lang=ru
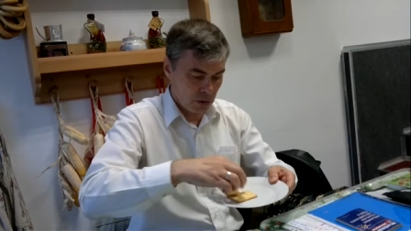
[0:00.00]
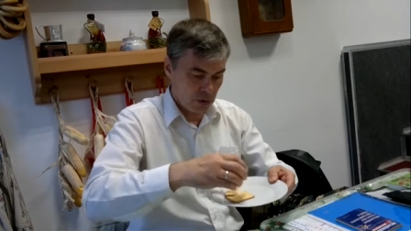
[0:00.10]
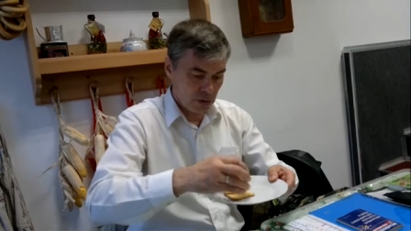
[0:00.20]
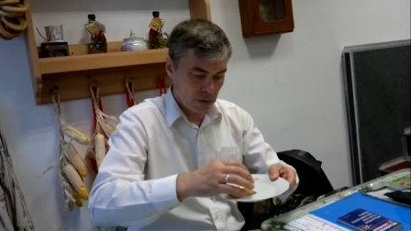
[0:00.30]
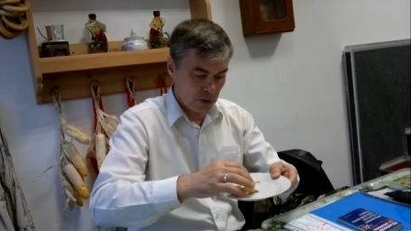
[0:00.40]

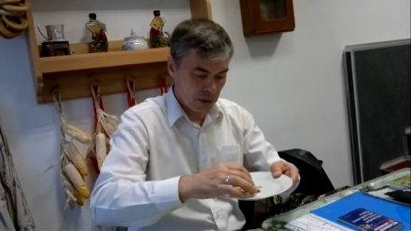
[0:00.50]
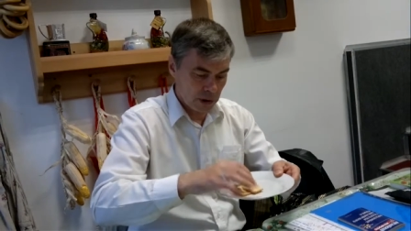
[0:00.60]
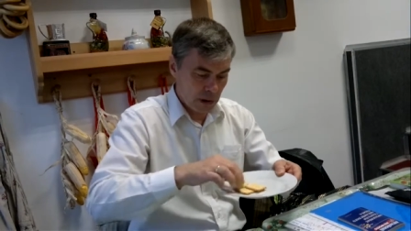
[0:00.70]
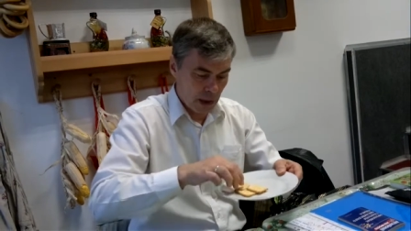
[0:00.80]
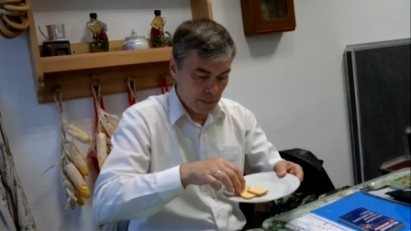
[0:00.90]
он
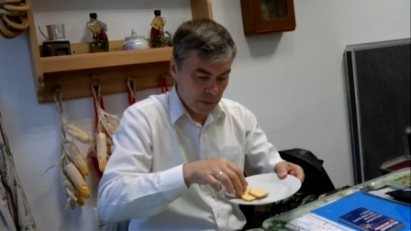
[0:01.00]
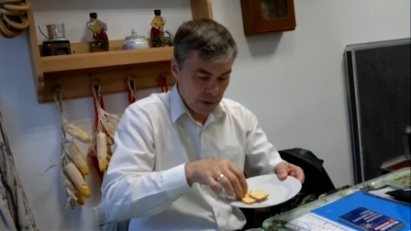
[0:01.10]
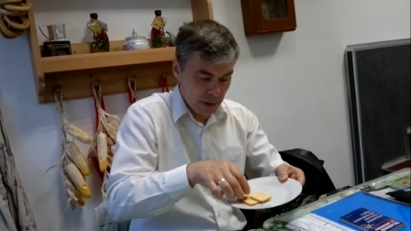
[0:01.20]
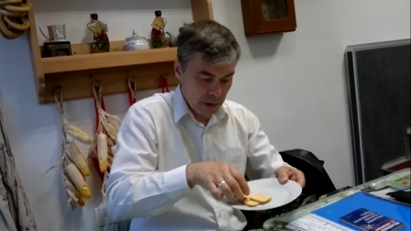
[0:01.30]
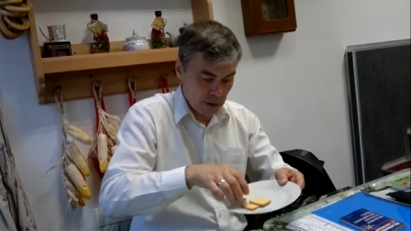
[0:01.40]
ложит ап
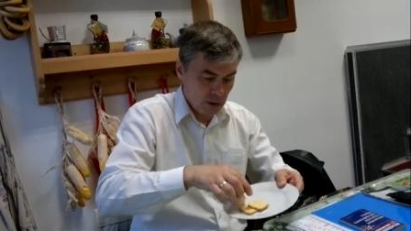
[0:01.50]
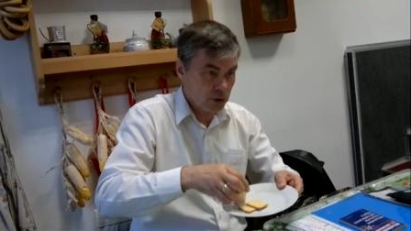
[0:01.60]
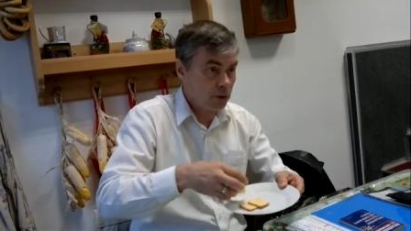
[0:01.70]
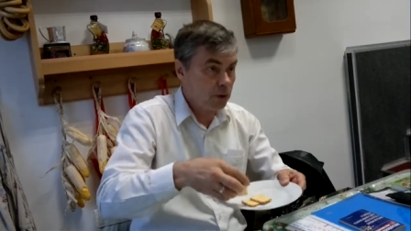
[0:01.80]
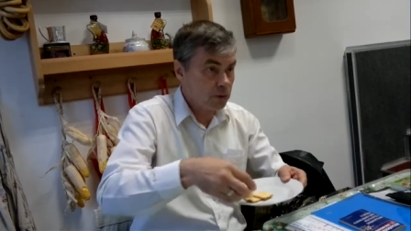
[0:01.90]
на это
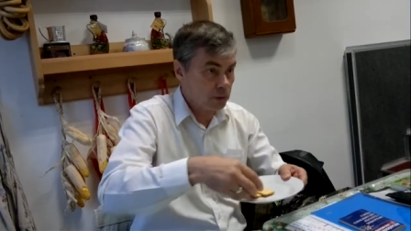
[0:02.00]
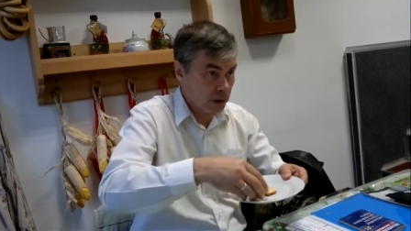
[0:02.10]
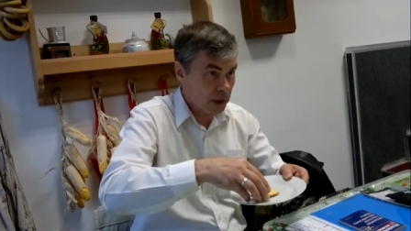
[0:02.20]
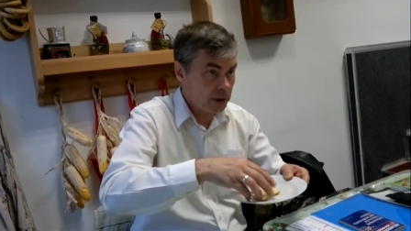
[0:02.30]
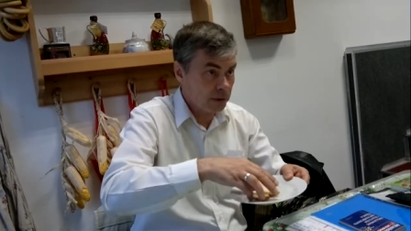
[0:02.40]
еще одну,
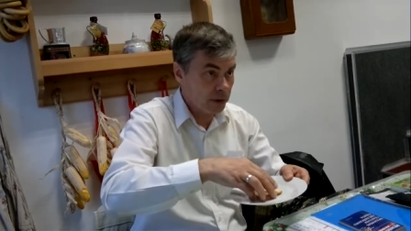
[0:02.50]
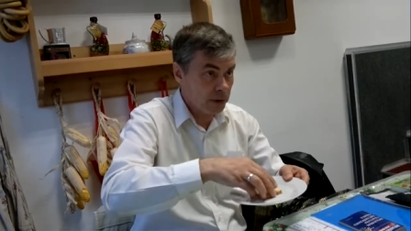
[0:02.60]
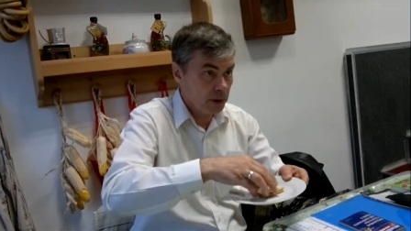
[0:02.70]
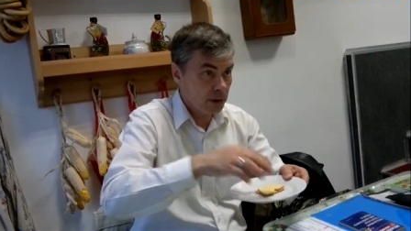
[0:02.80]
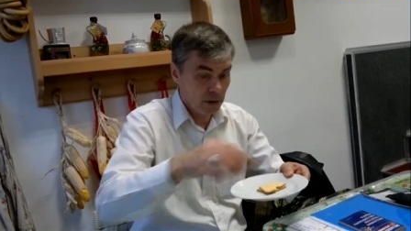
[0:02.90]
так же
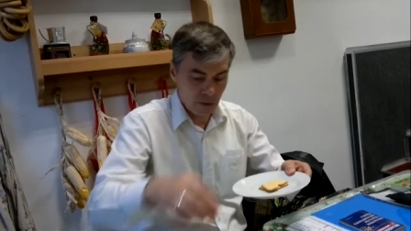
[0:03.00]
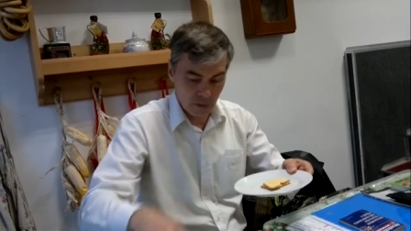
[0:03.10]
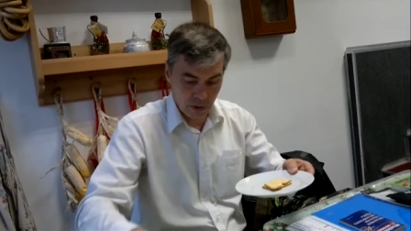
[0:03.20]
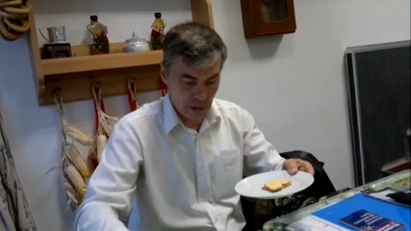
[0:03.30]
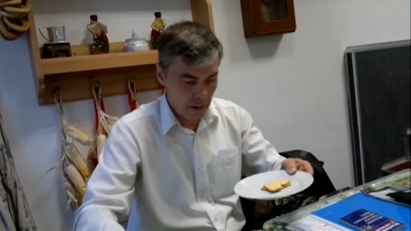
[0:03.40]
ведь?
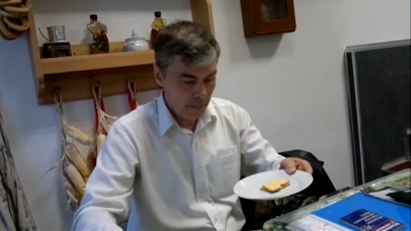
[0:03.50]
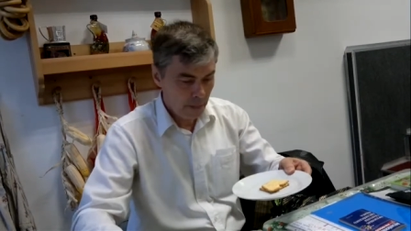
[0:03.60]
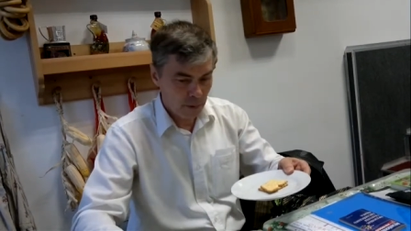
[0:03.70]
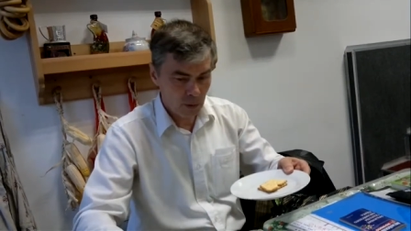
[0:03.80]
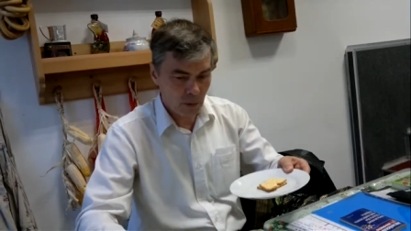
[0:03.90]
Вот.
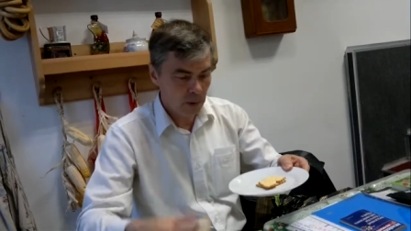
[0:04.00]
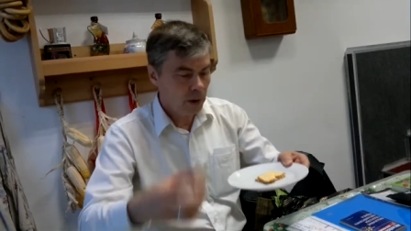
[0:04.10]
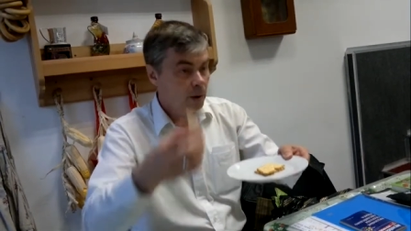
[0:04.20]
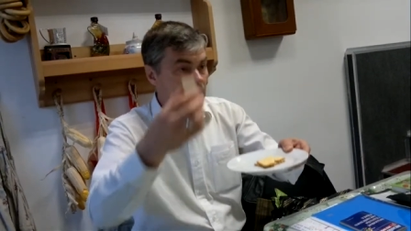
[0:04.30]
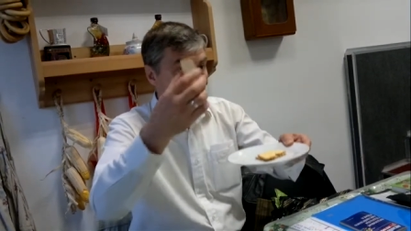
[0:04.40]
Потом
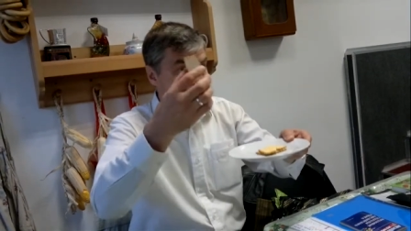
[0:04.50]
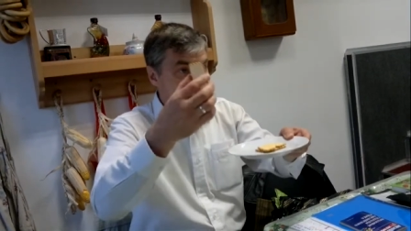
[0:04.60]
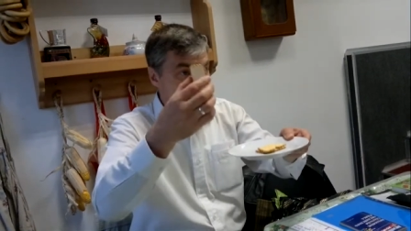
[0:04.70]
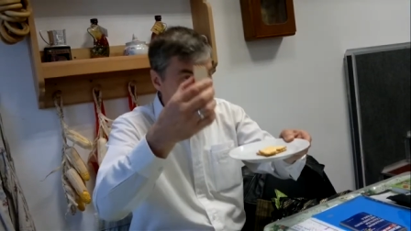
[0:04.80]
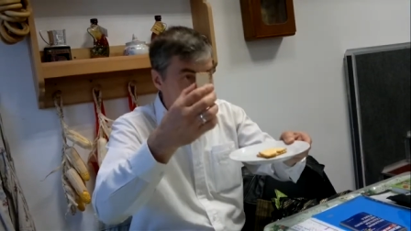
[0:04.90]

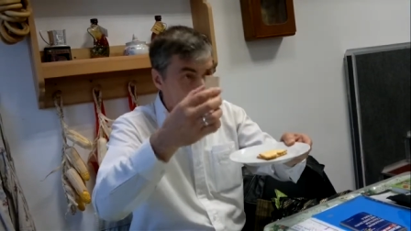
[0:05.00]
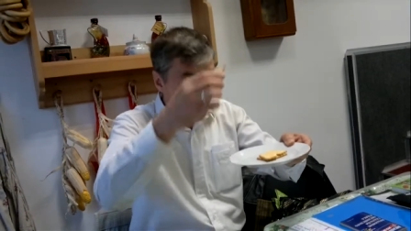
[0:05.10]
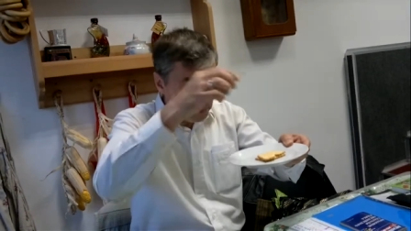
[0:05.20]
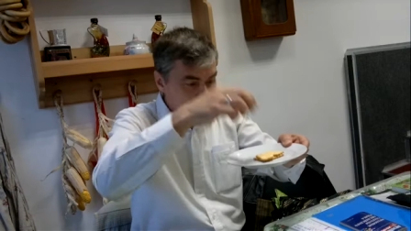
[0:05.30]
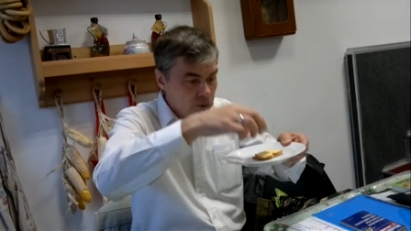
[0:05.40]

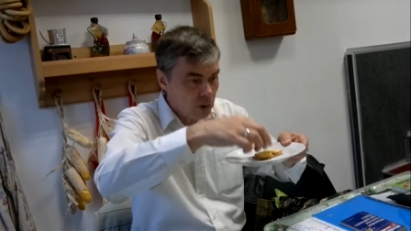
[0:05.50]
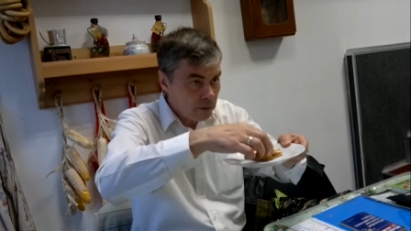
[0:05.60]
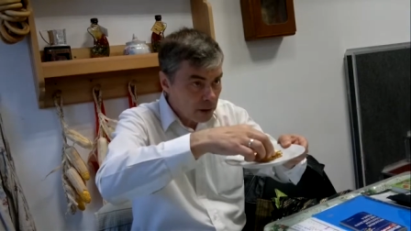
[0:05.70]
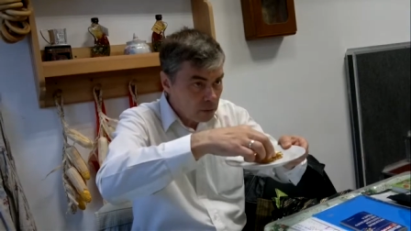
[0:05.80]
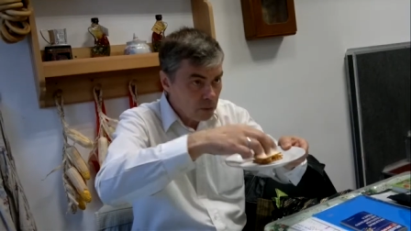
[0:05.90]
ап
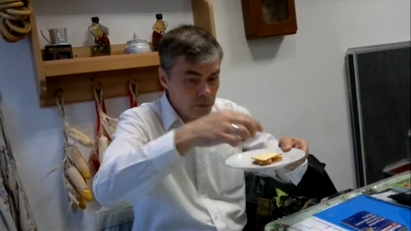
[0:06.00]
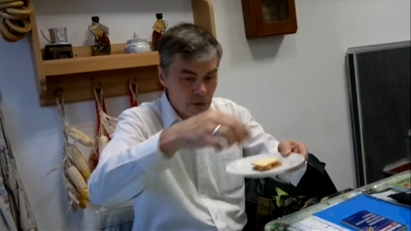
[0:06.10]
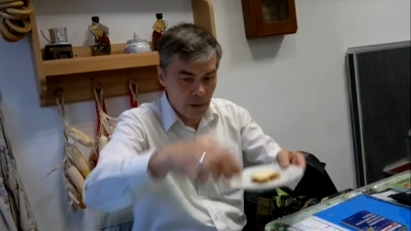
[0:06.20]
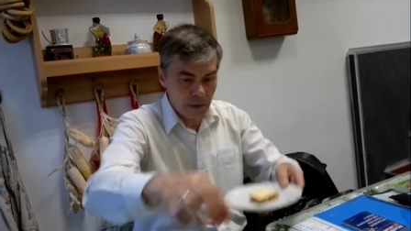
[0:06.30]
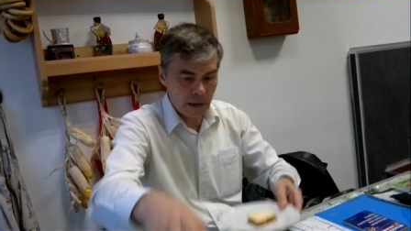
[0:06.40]
снова ему
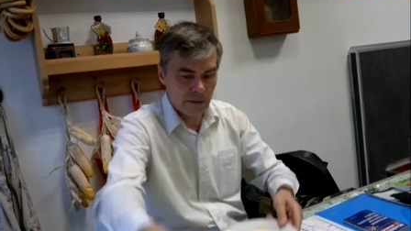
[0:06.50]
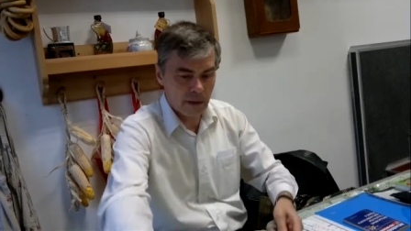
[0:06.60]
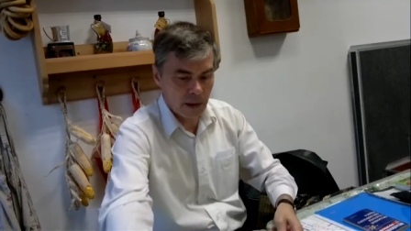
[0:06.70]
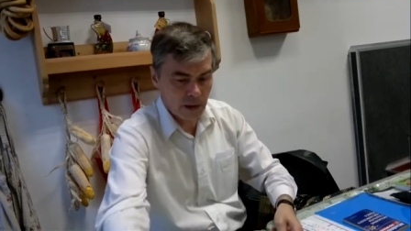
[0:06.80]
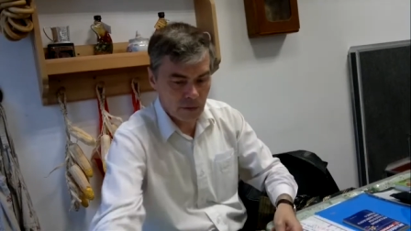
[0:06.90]
все время
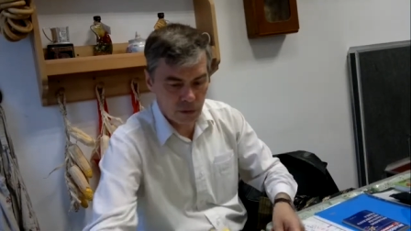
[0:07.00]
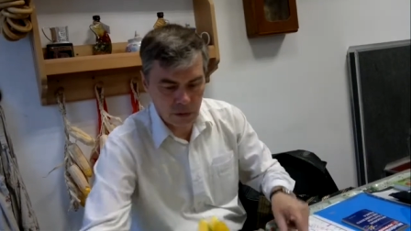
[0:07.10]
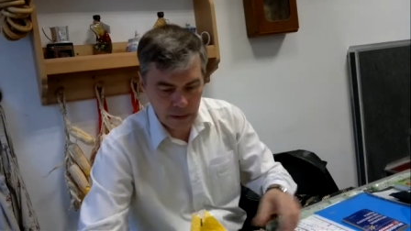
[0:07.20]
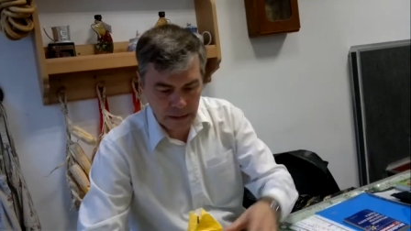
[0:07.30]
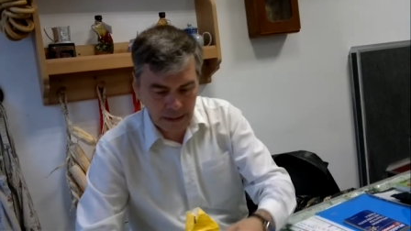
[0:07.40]
говорит, вот
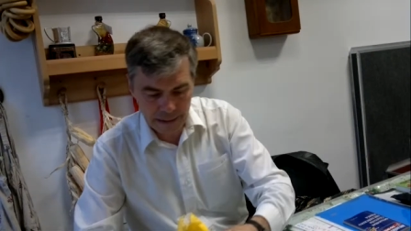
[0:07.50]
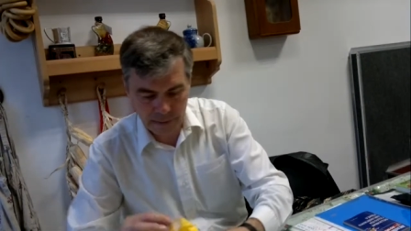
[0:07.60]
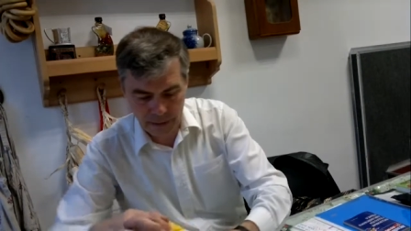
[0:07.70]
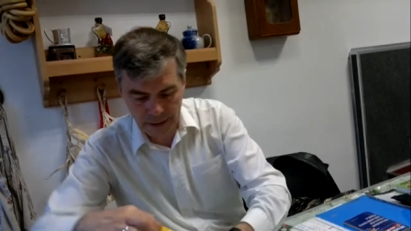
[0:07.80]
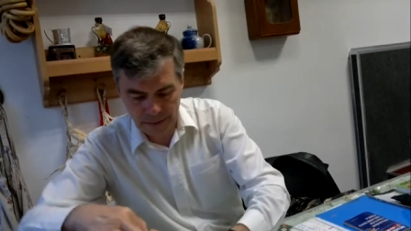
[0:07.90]
он
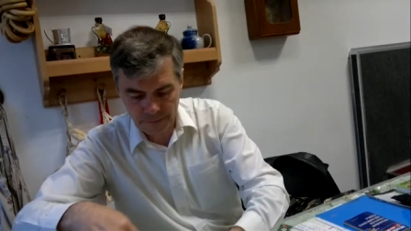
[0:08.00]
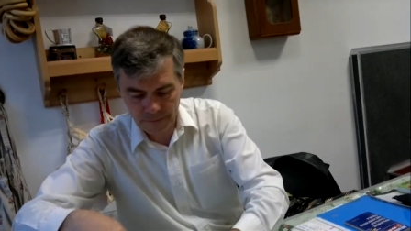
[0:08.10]
накладывает,